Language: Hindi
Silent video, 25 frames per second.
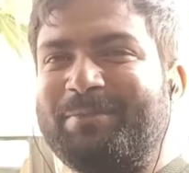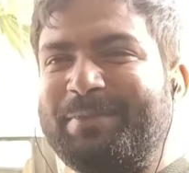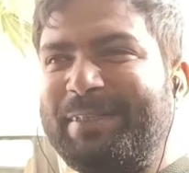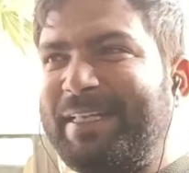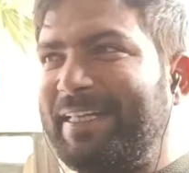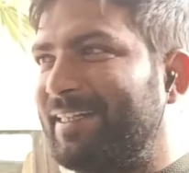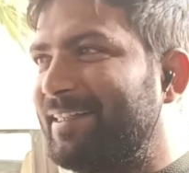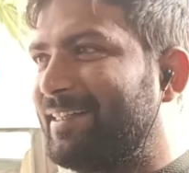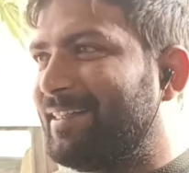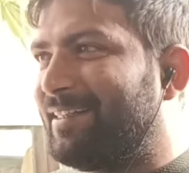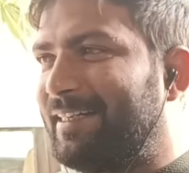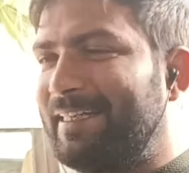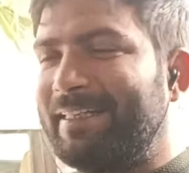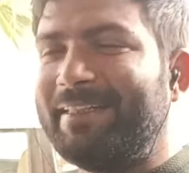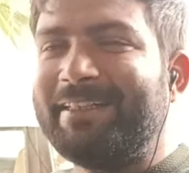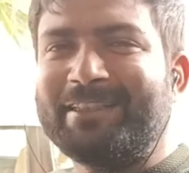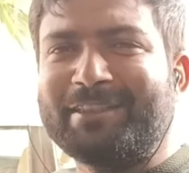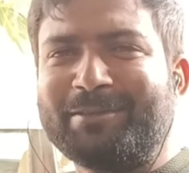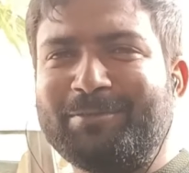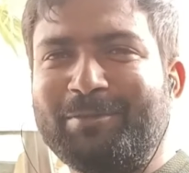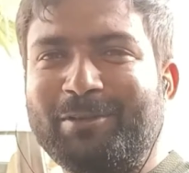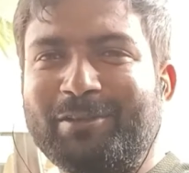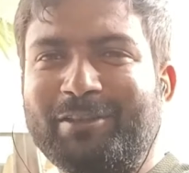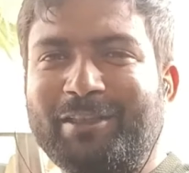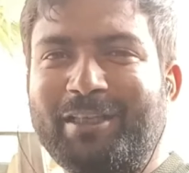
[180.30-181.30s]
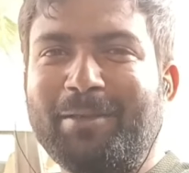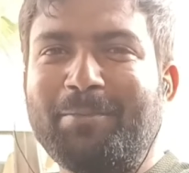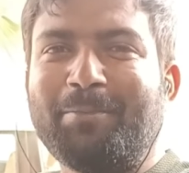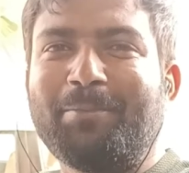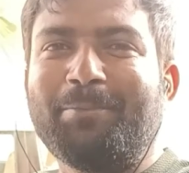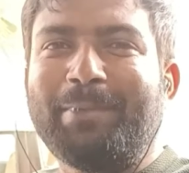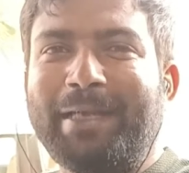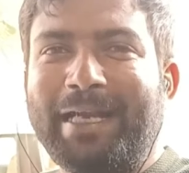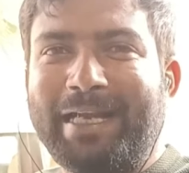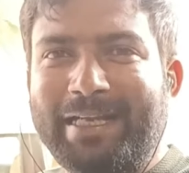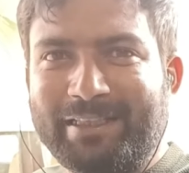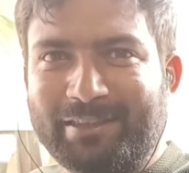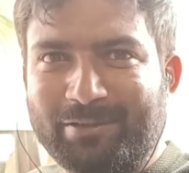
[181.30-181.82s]
ब्रेक लाइनर्स बोलते हैं या
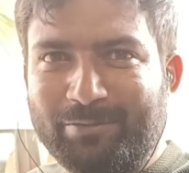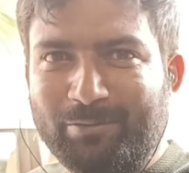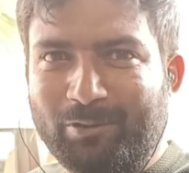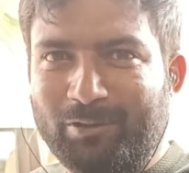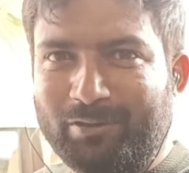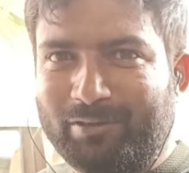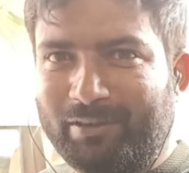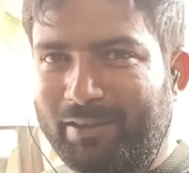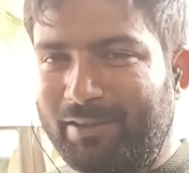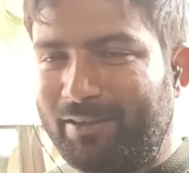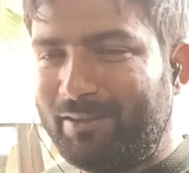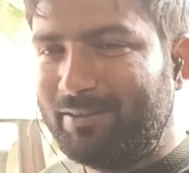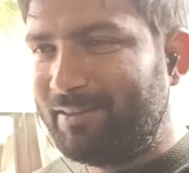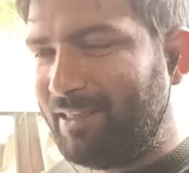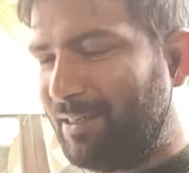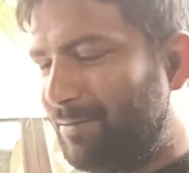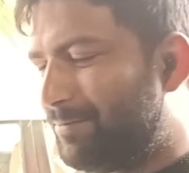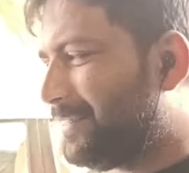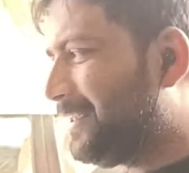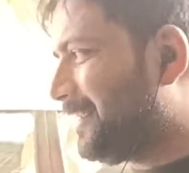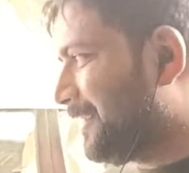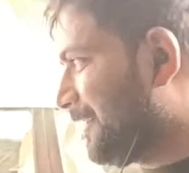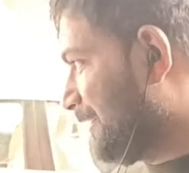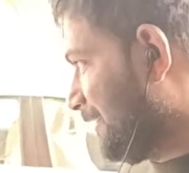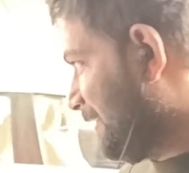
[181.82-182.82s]
पैड्स बोलते हैं सामने